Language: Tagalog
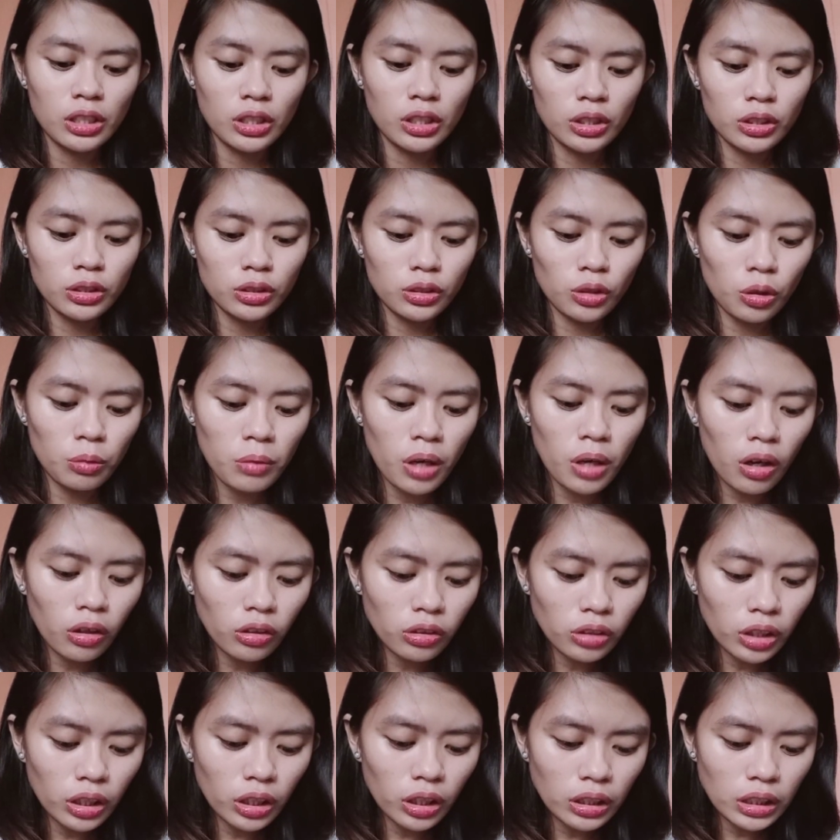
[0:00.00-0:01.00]
So,
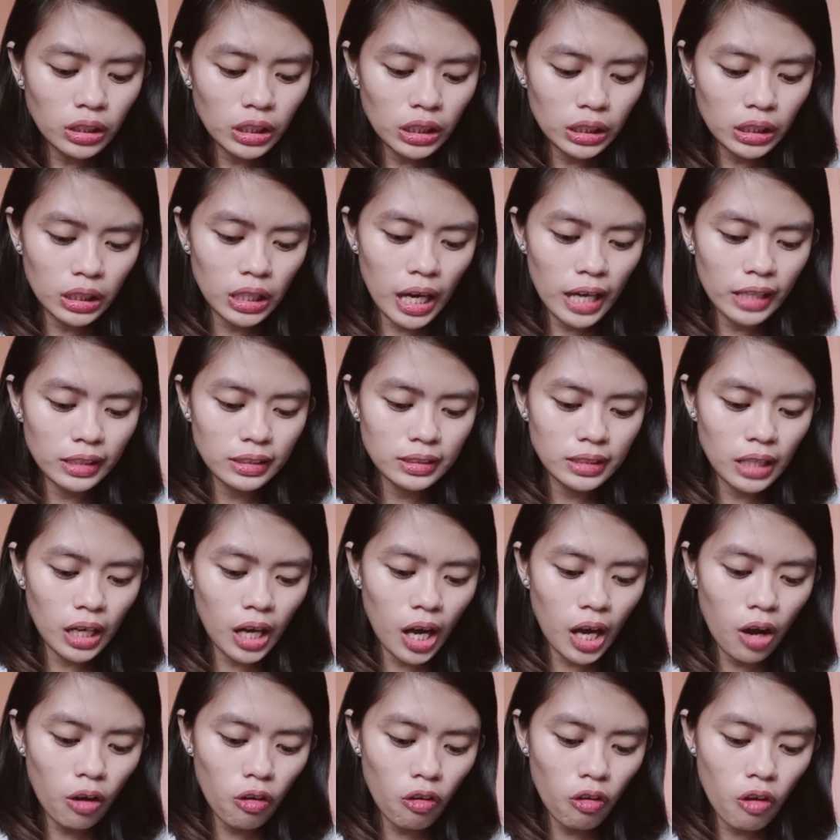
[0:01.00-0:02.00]
maura ni guys
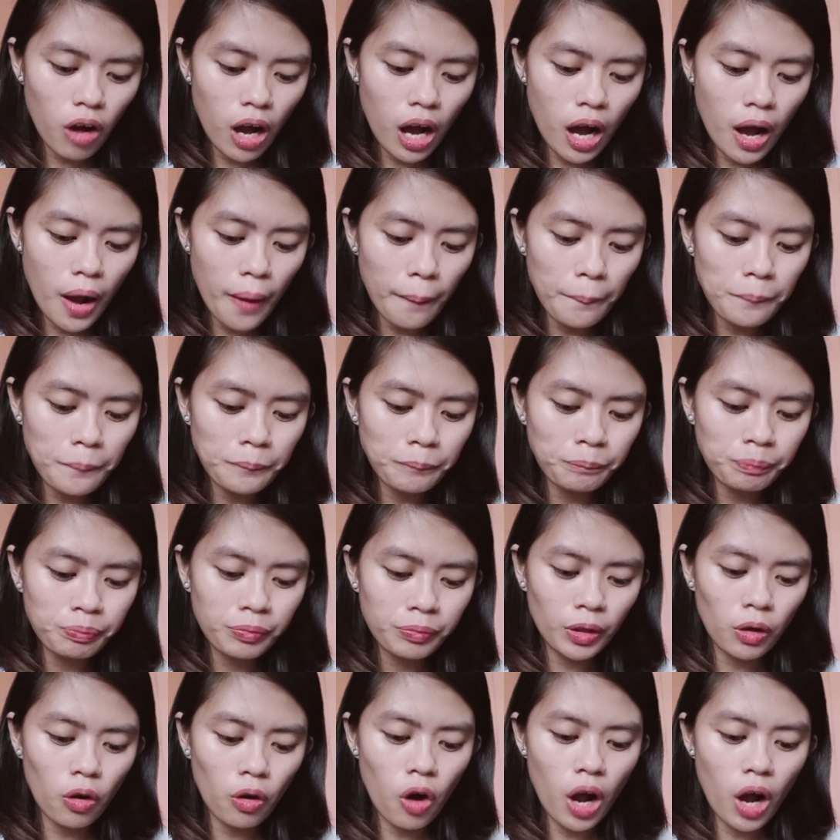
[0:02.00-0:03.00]
ang ako ang
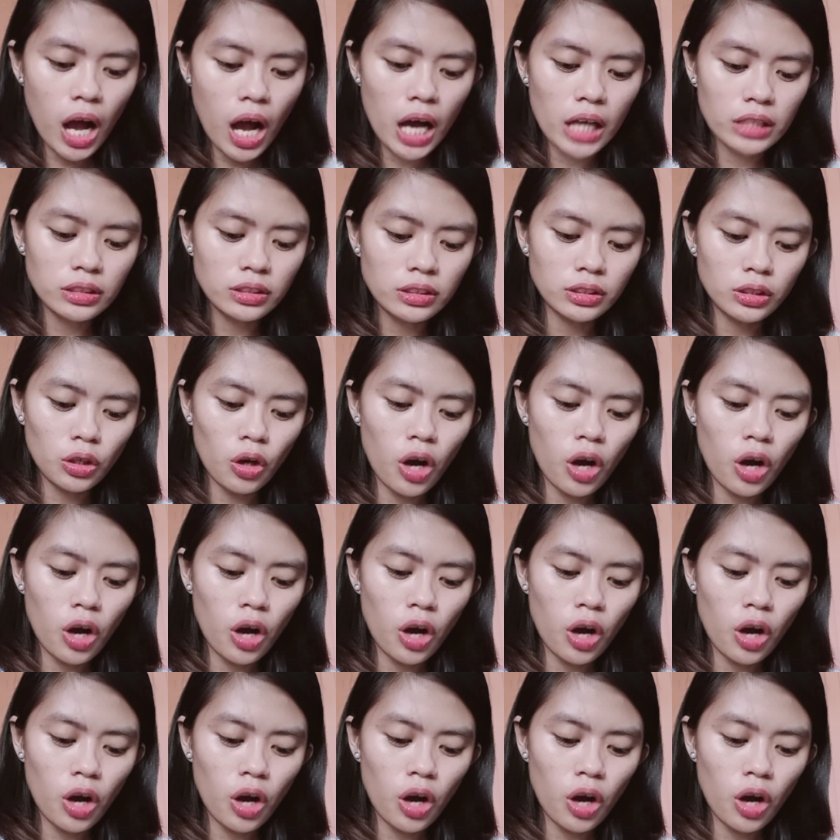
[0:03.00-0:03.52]
kuan.